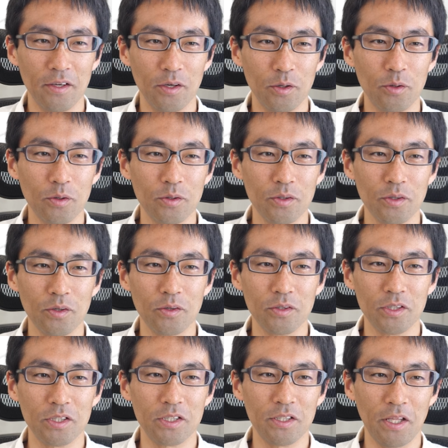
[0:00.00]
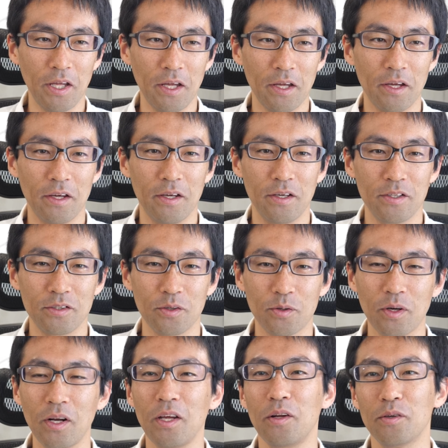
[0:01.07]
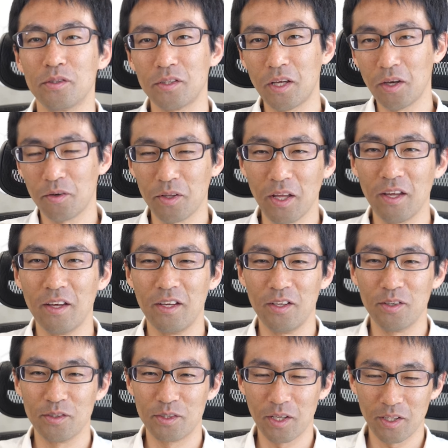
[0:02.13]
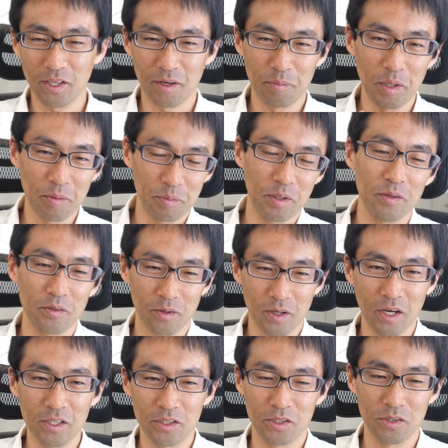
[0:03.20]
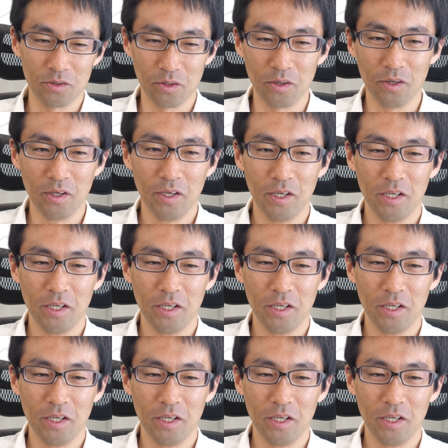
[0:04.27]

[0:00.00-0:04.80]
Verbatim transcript: 動くようにしてそこから色付けをね色付けっていうか PPU の回収を